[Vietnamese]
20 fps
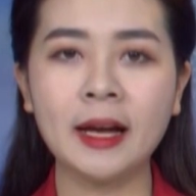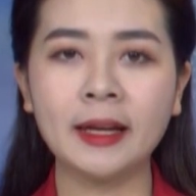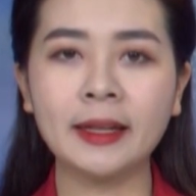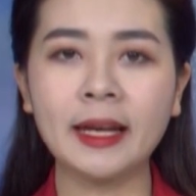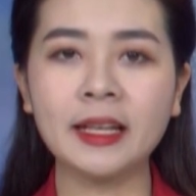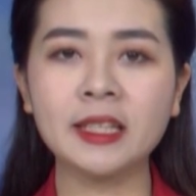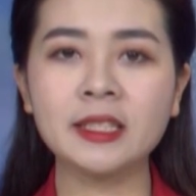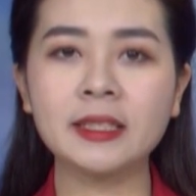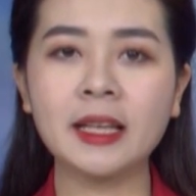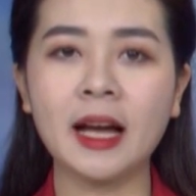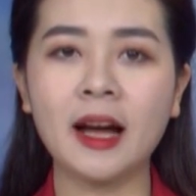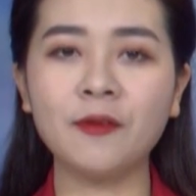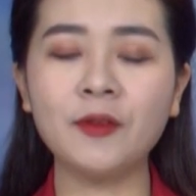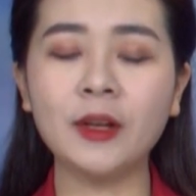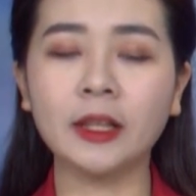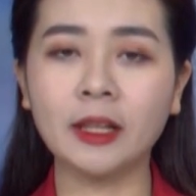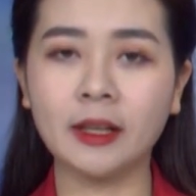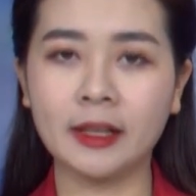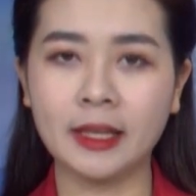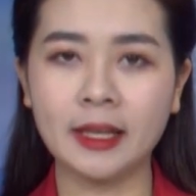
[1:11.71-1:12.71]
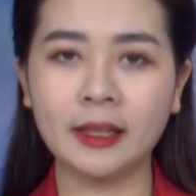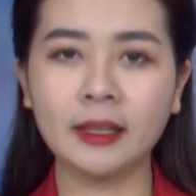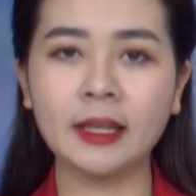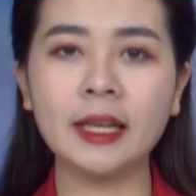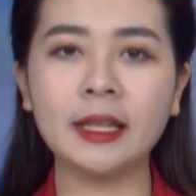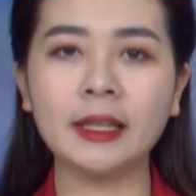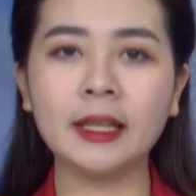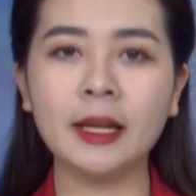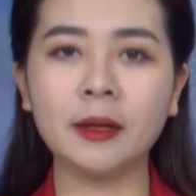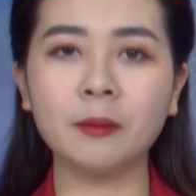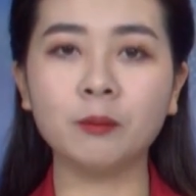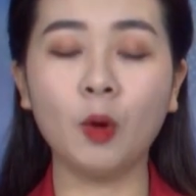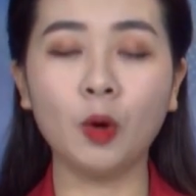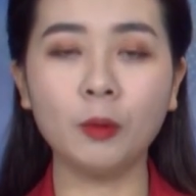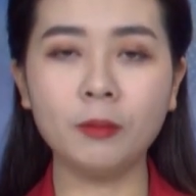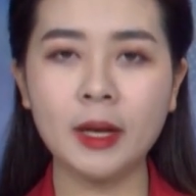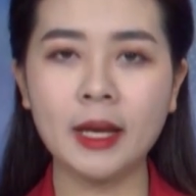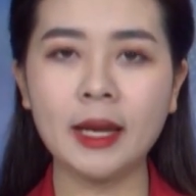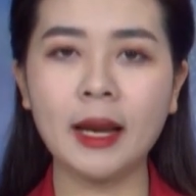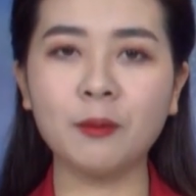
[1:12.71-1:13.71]
đánh giá việc thực hiện Nghị định
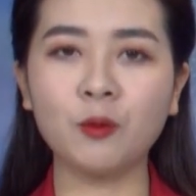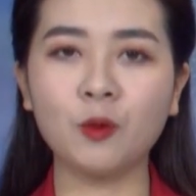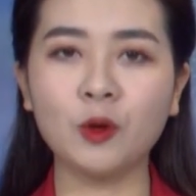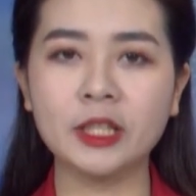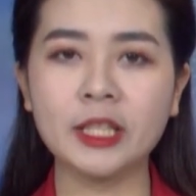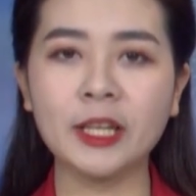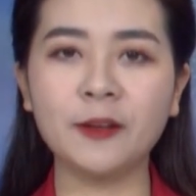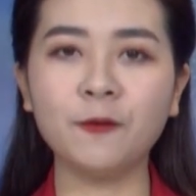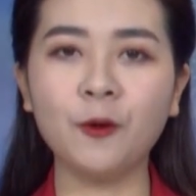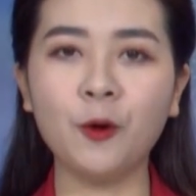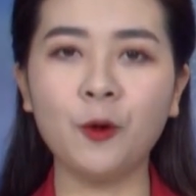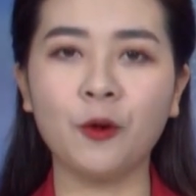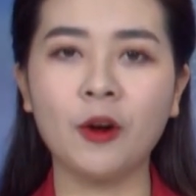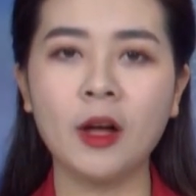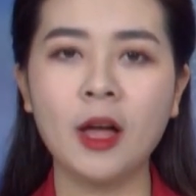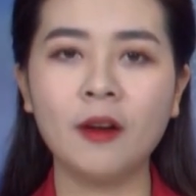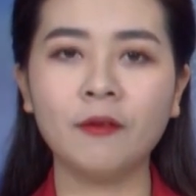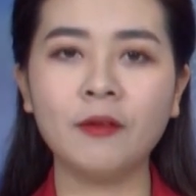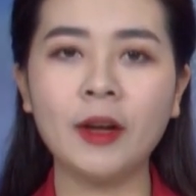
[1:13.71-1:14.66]
45 của Chính phủ